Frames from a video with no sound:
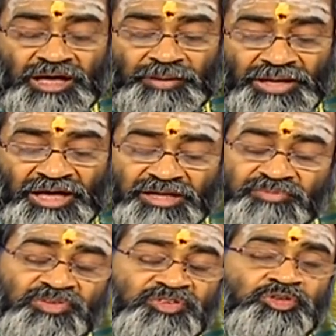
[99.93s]
ఆ
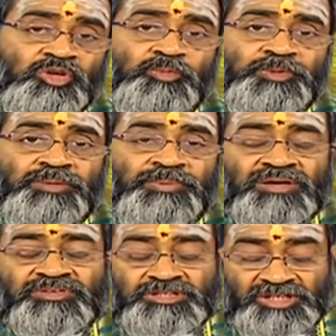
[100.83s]
ఆనంద స్వరూపుడైన
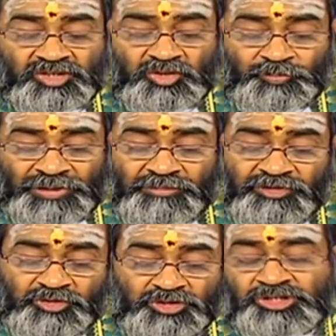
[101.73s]
భగవంతుని ఎందు ప్రేమ
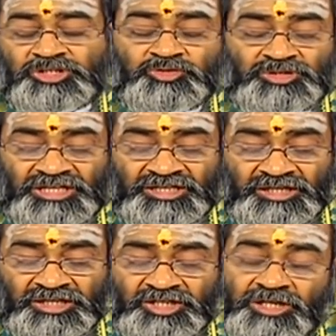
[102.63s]
వృద్ధి చెందుట
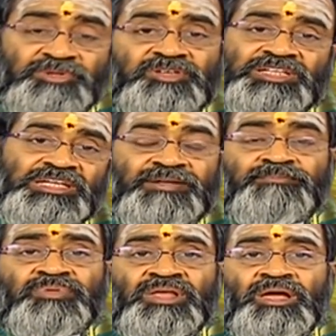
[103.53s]
ఎనిమిదవది
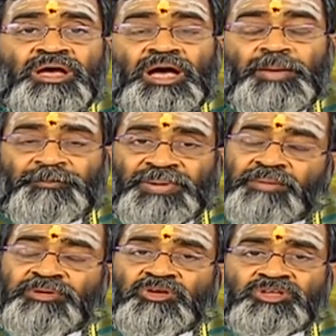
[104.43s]
ఆ
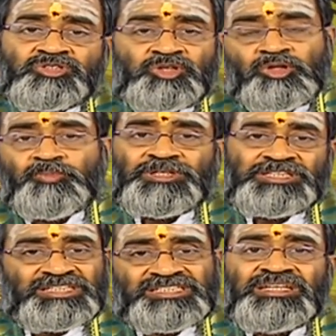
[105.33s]
ప్రేమ యొక్క స్వరూపం
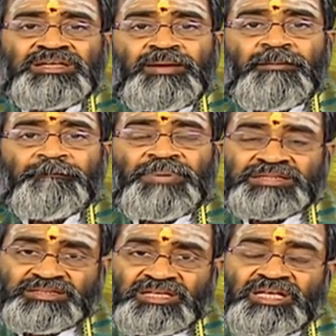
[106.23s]
తెలిసి
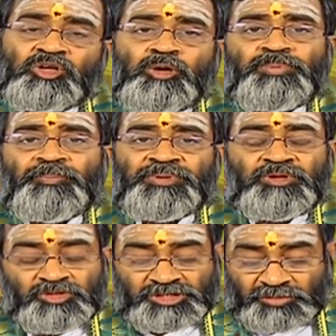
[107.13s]
భక్తియే గొప్ప
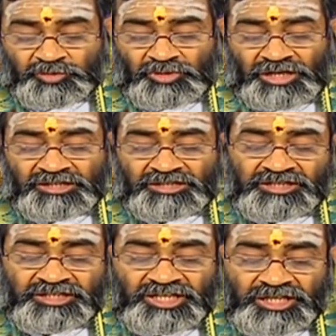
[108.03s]
ప్రయోజనము అని
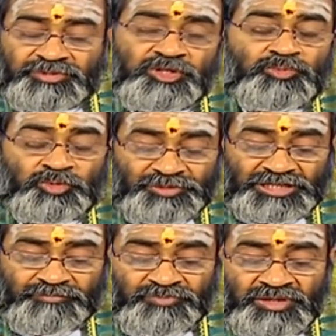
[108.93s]
తెలియట ఎనిమిదవ
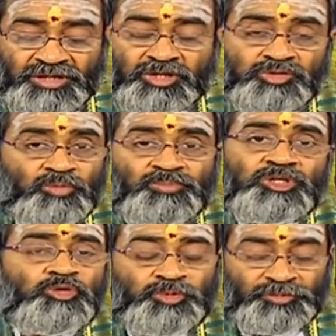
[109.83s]
భూమిక ఇక
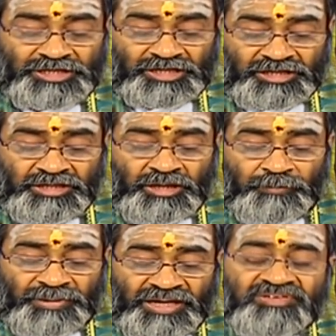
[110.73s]
తొమ్మిదవ భూమిక
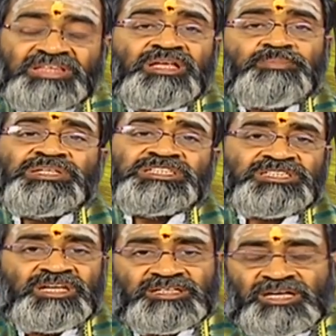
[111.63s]
భగవద్ధర్మ
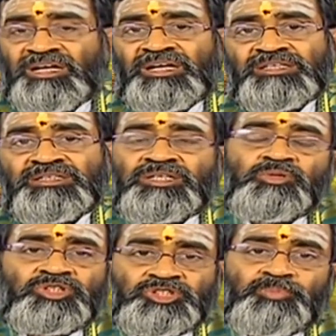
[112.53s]
నిష్ఠాత
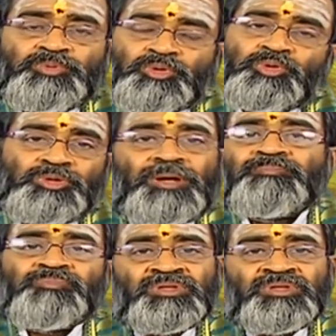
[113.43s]
దీని గురించి చెప్పుకుంటూ ఉన్నాం